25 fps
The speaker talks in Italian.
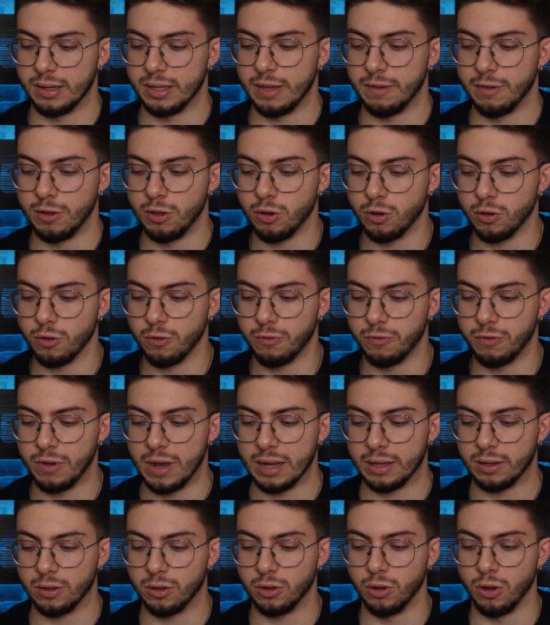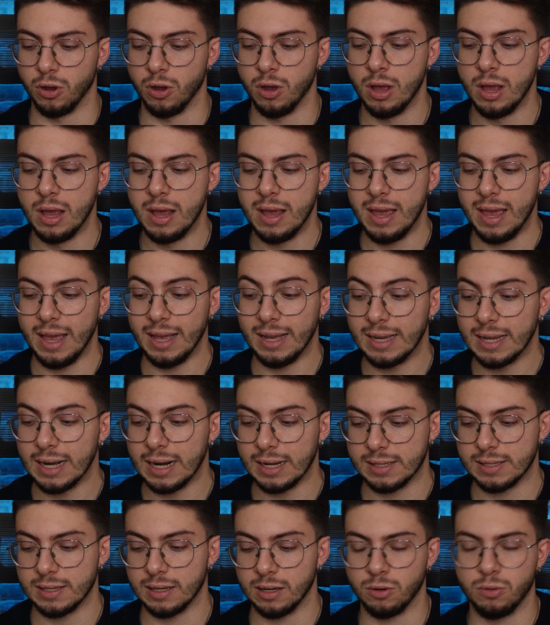dei video che ho fatto e
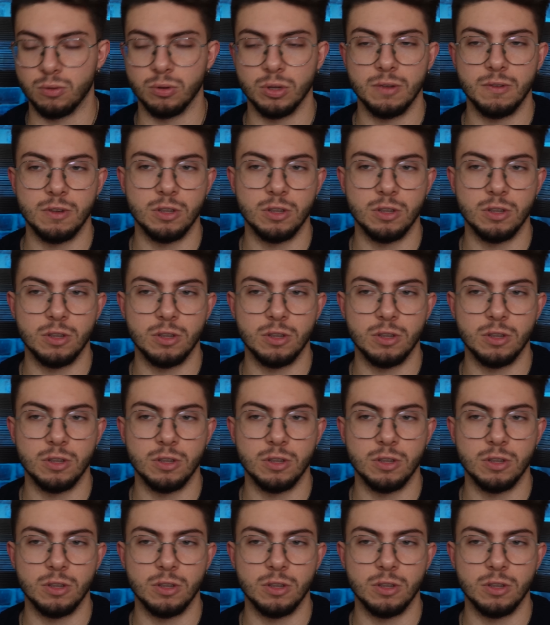grazie ad alcuni